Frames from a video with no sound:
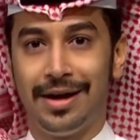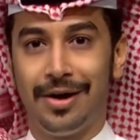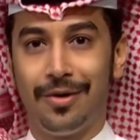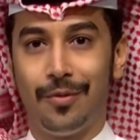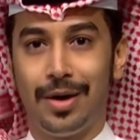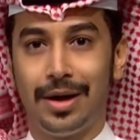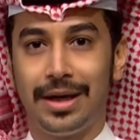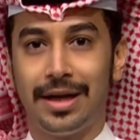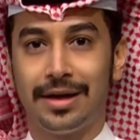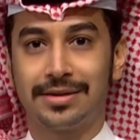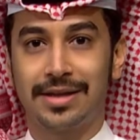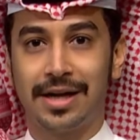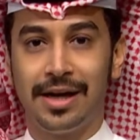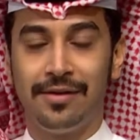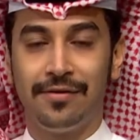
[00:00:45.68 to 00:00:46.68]
وإلى
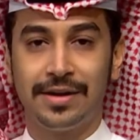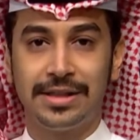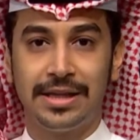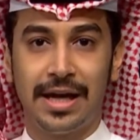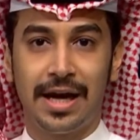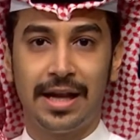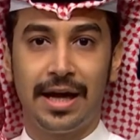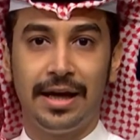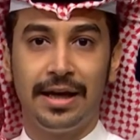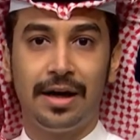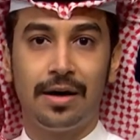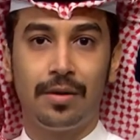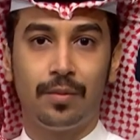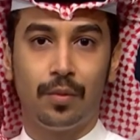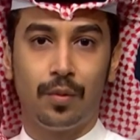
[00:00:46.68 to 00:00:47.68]
صحيفة
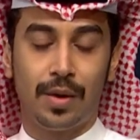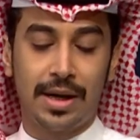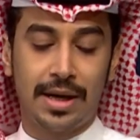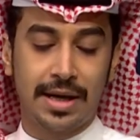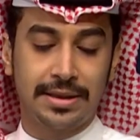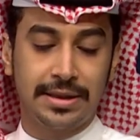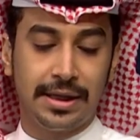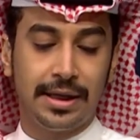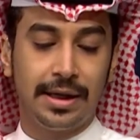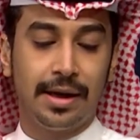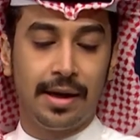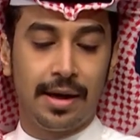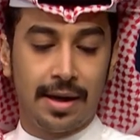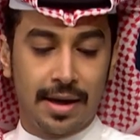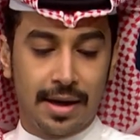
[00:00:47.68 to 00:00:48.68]
الأيام والتي
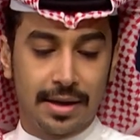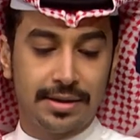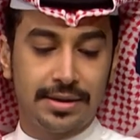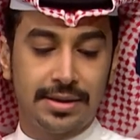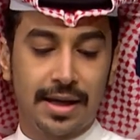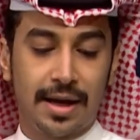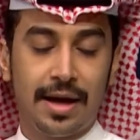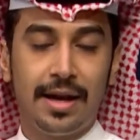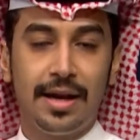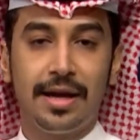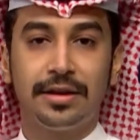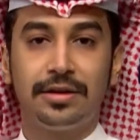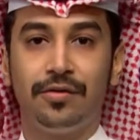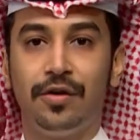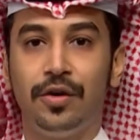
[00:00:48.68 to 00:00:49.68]

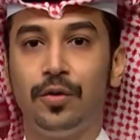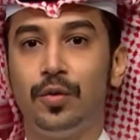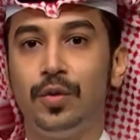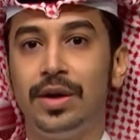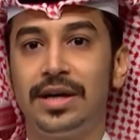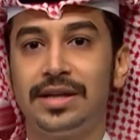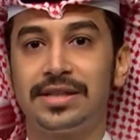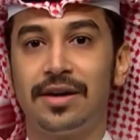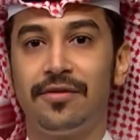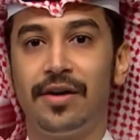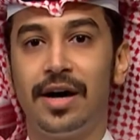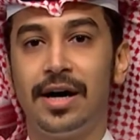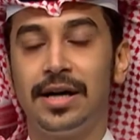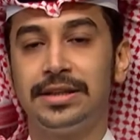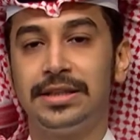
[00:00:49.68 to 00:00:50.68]
استهلت في أولى
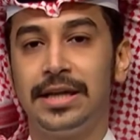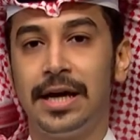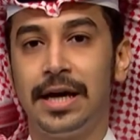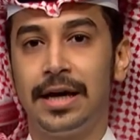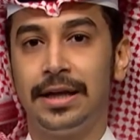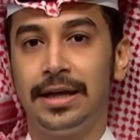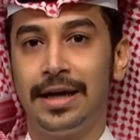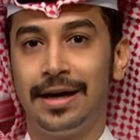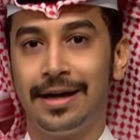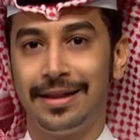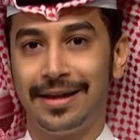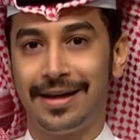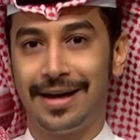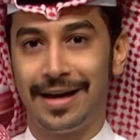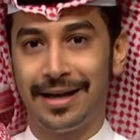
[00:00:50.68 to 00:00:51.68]
صفحاتها
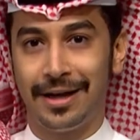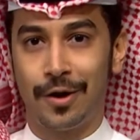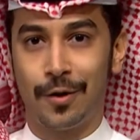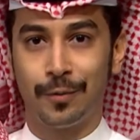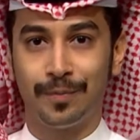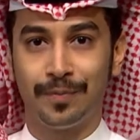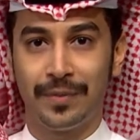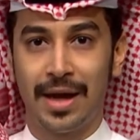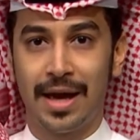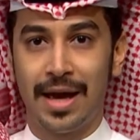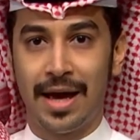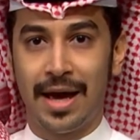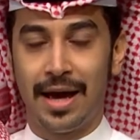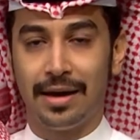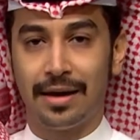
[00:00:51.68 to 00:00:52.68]
لهذا اليوم
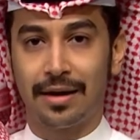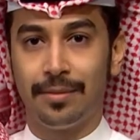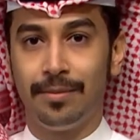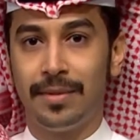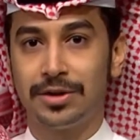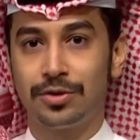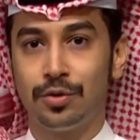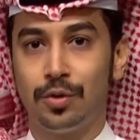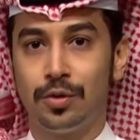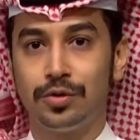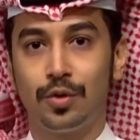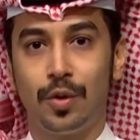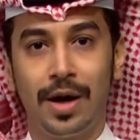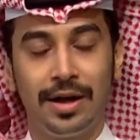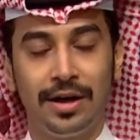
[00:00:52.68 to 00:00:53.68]
القمة
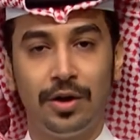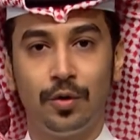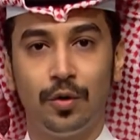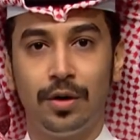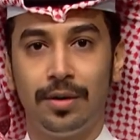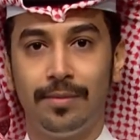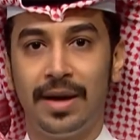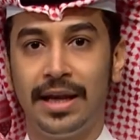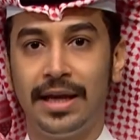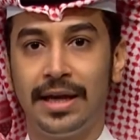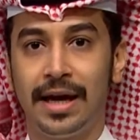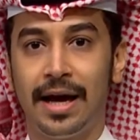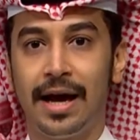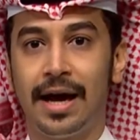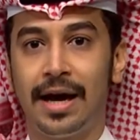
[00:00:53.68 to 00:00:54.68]
تهنئ
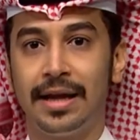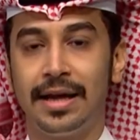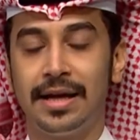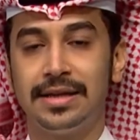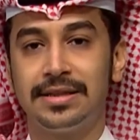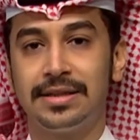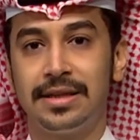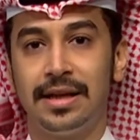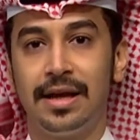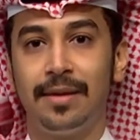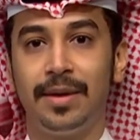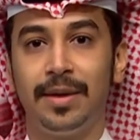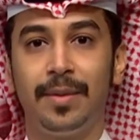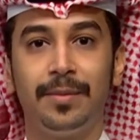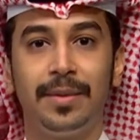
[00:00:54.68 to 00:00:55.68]
الملكة على استلام
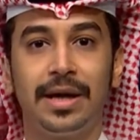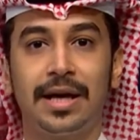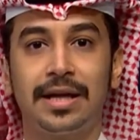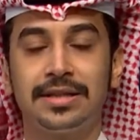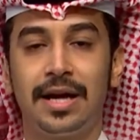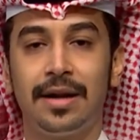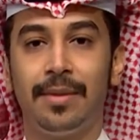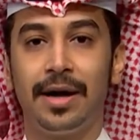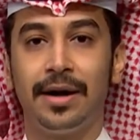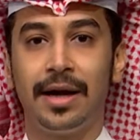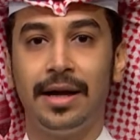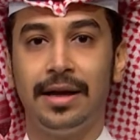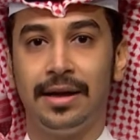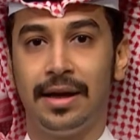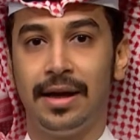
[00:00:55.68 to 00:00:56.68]
مملكة
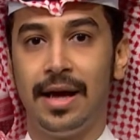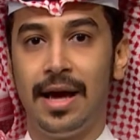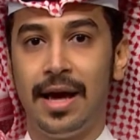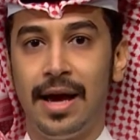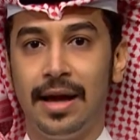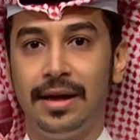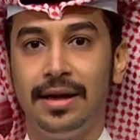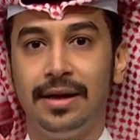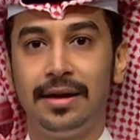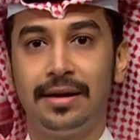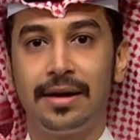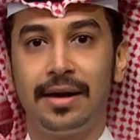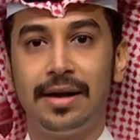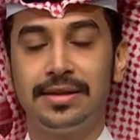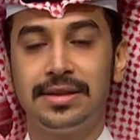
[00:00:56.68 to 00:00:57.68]
البحرين
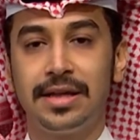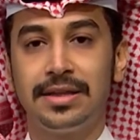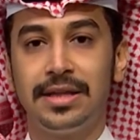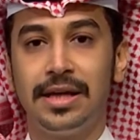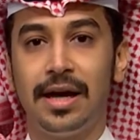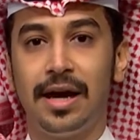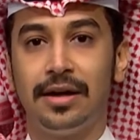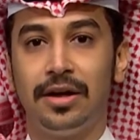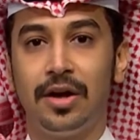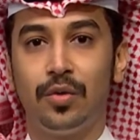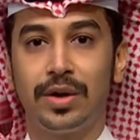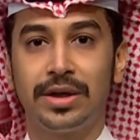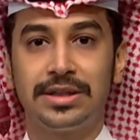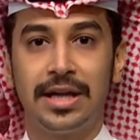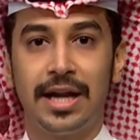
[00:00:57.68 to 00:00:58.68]
لرئاسة
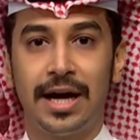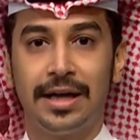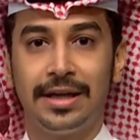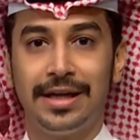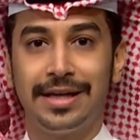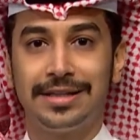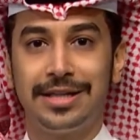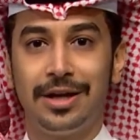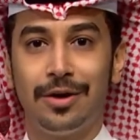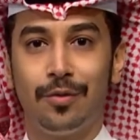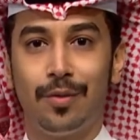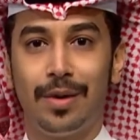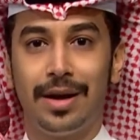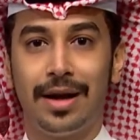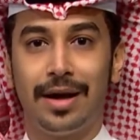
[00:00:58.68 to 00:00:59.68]
الدورة الحالية
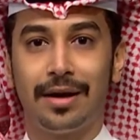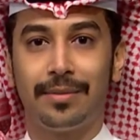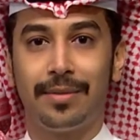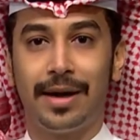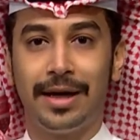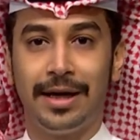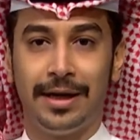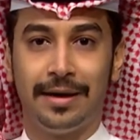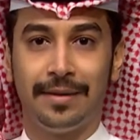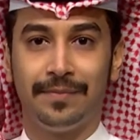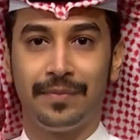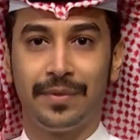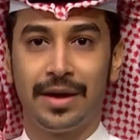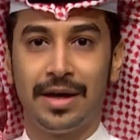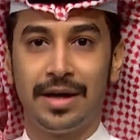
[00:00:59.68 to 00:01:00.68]
والأربعين
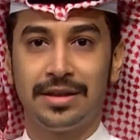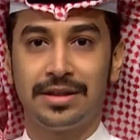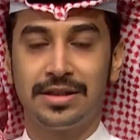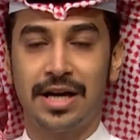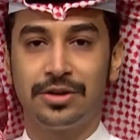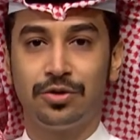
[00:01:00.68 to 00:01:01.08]
تسعة